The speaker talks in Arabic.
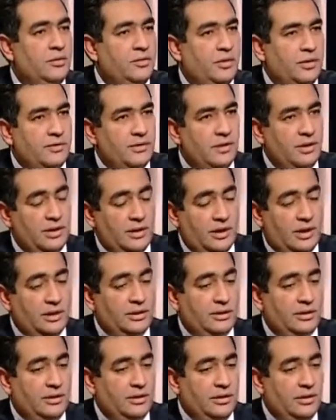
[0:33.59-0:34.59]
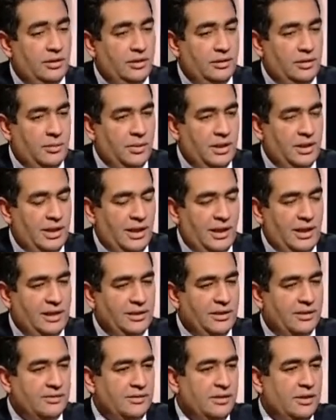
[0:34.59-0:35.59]
فنزلنا حتى تابعنا
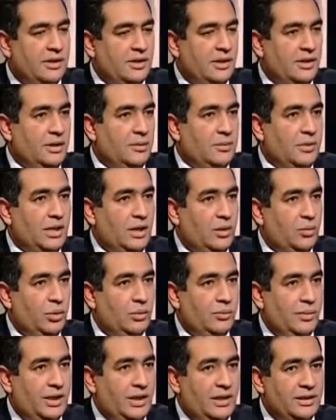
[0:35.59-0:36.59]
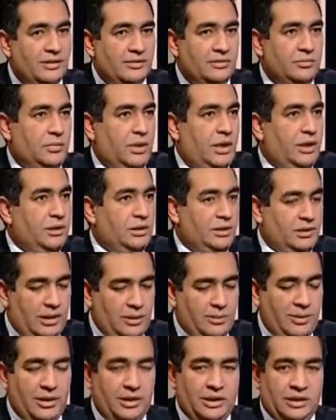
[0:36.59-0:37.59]
الحدث يمكن اول ما الحدث
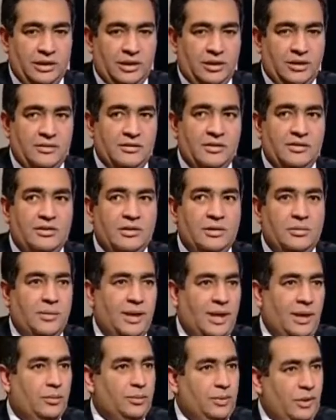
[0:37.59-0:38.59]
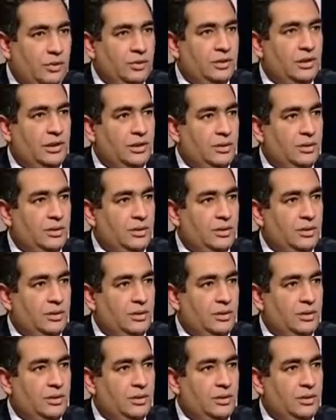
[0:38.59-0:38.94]
خلي بالك انت الناس نزلت الملعب وبتاع وانت